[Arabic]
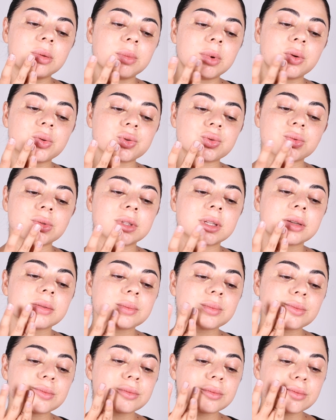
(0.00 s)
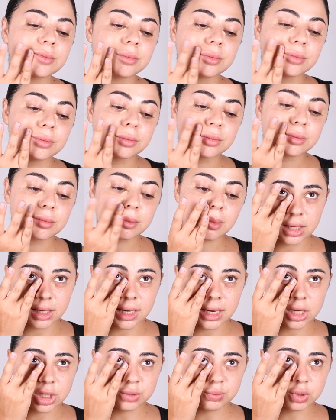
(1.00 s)
الموجوده
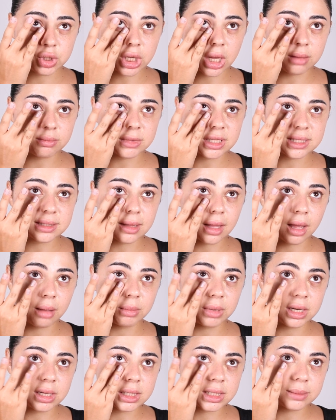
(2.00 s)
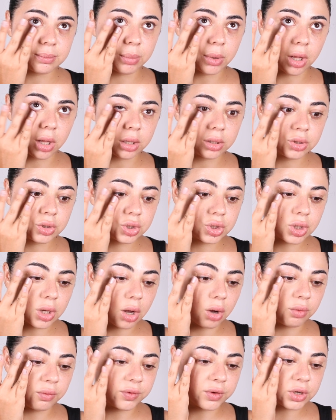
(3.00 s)
ليش مش عم نستعمل سبونج
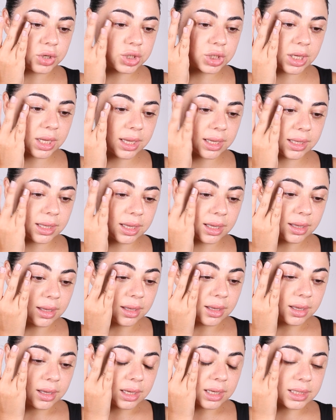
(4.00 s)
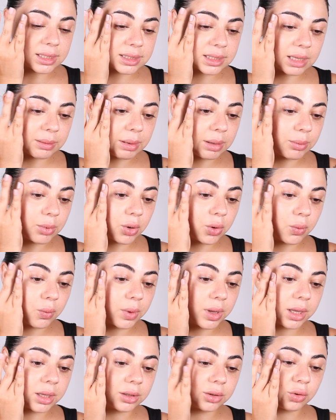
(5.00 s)
او فرشاية السبب هو
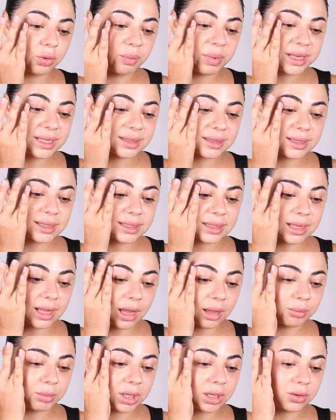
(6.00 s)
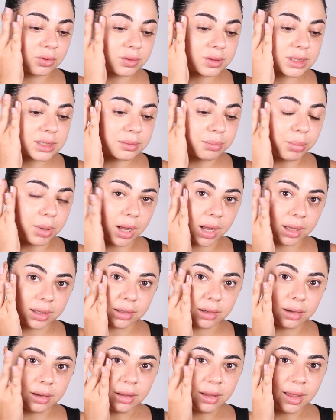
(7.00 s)
انه بس نستعمل
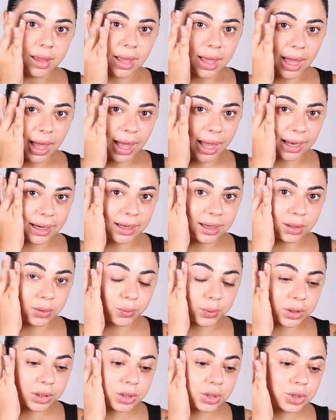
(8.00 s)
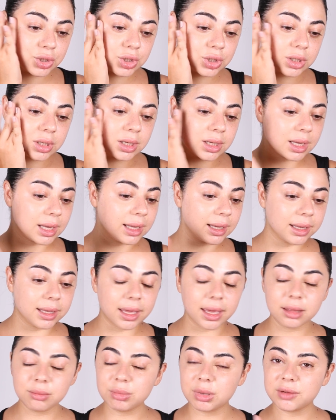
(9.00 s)
اصبعنا على الوجه ان
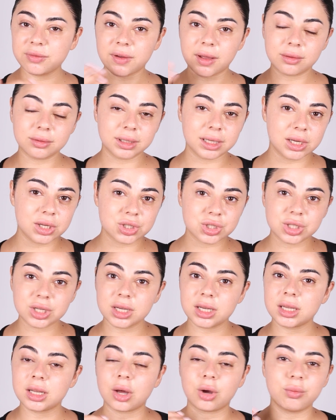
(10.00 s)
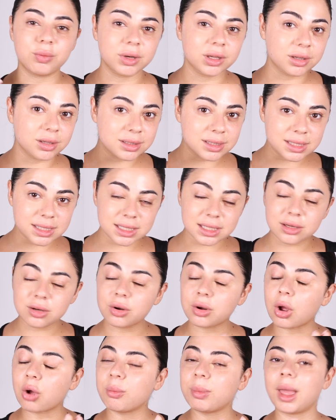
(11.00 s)
كان بالفاونديشن او
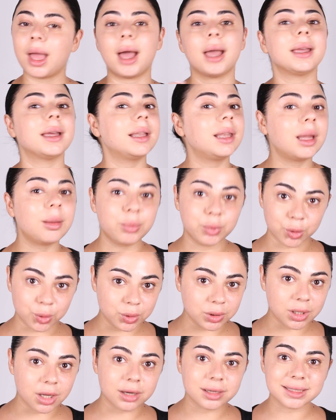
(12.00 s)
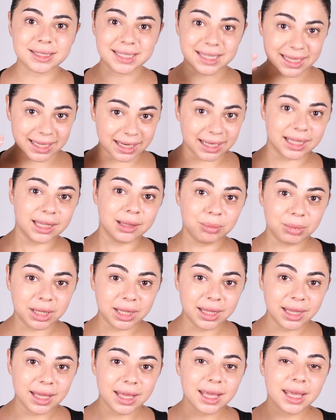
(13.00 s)
بالكونسيلر او بحيالله برودكت
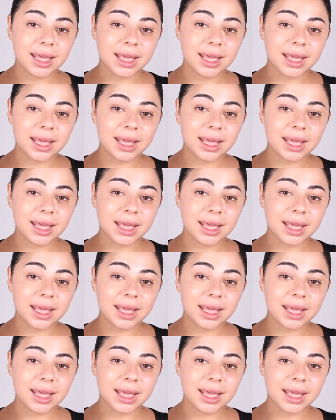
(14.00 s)
كريمي